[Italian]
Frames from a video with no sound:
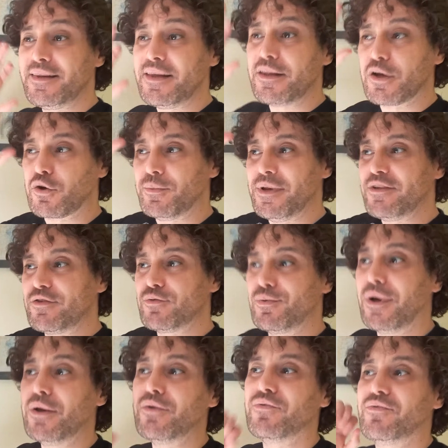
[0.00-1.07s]
sentite come il
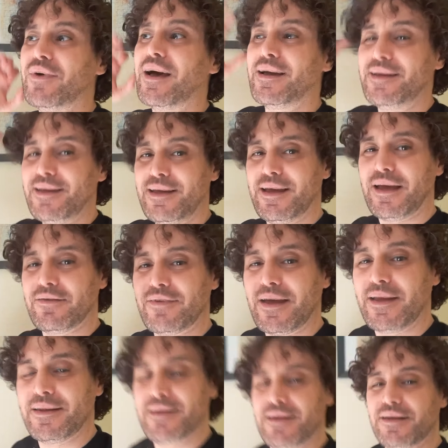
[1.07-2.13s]
suono va
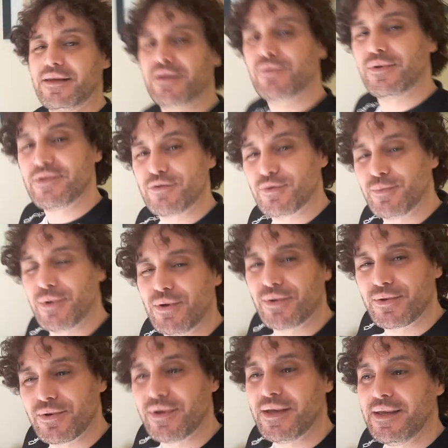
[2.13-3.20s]
avanti in questo
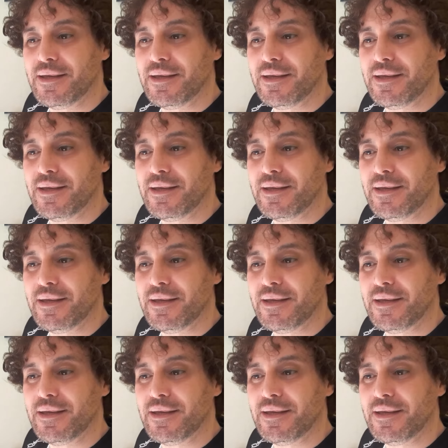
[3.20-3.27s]
modo.